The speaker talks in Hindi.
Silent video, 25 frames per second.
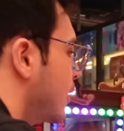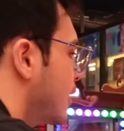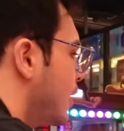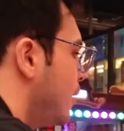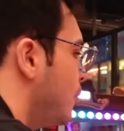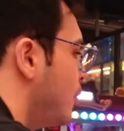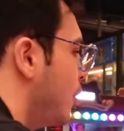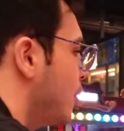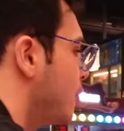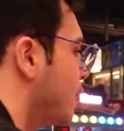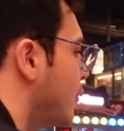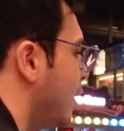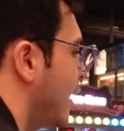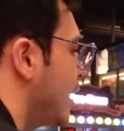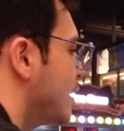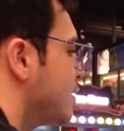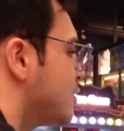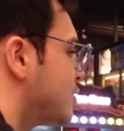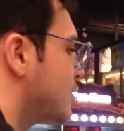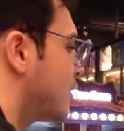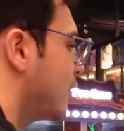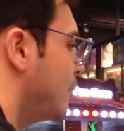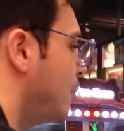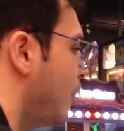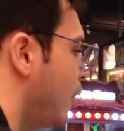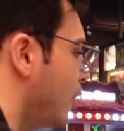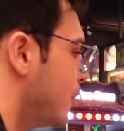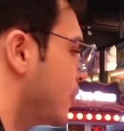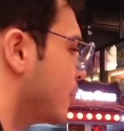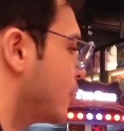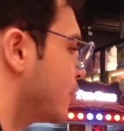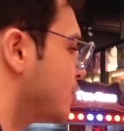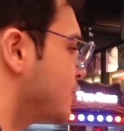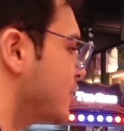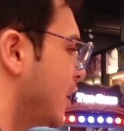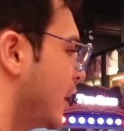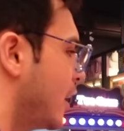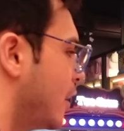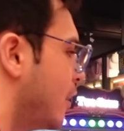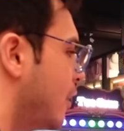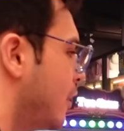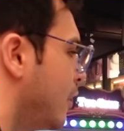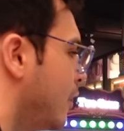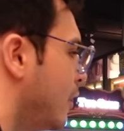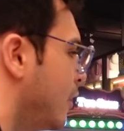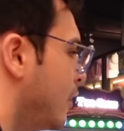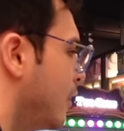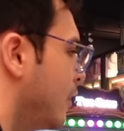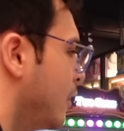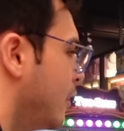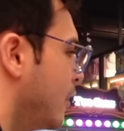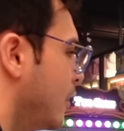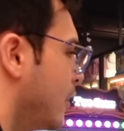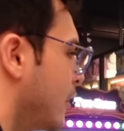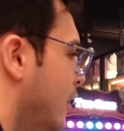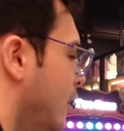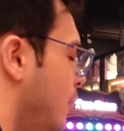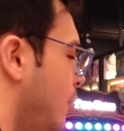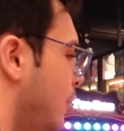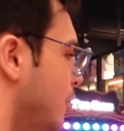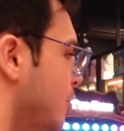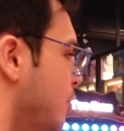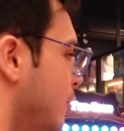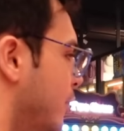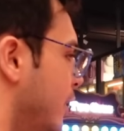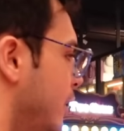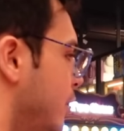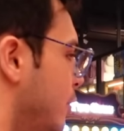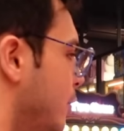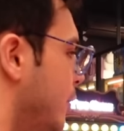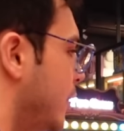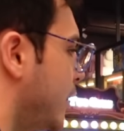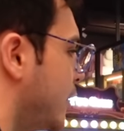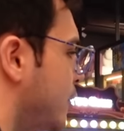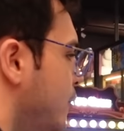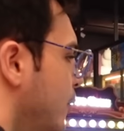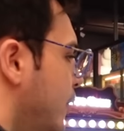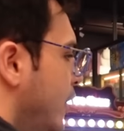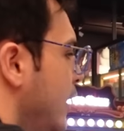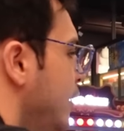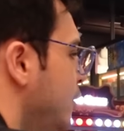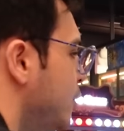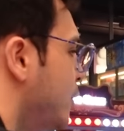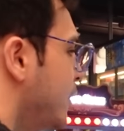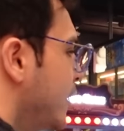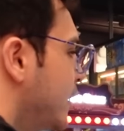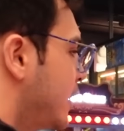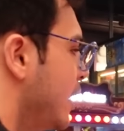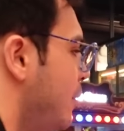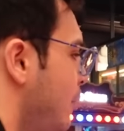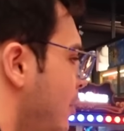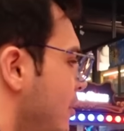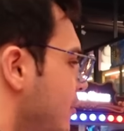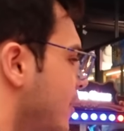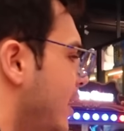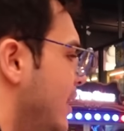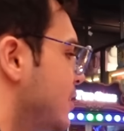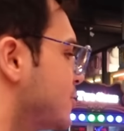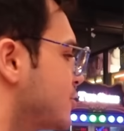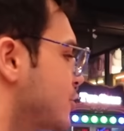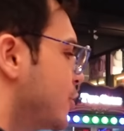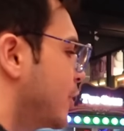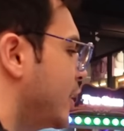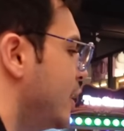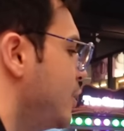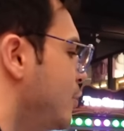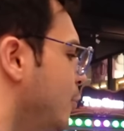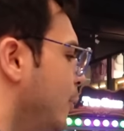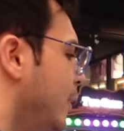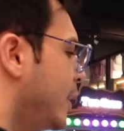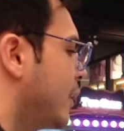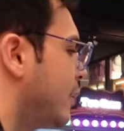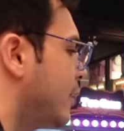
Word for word: कम ऑन राज कम ऑन रुक जा कम ऑन यू कैन डू इट यू कैन डू इट कम ऑन राज यू कैन डू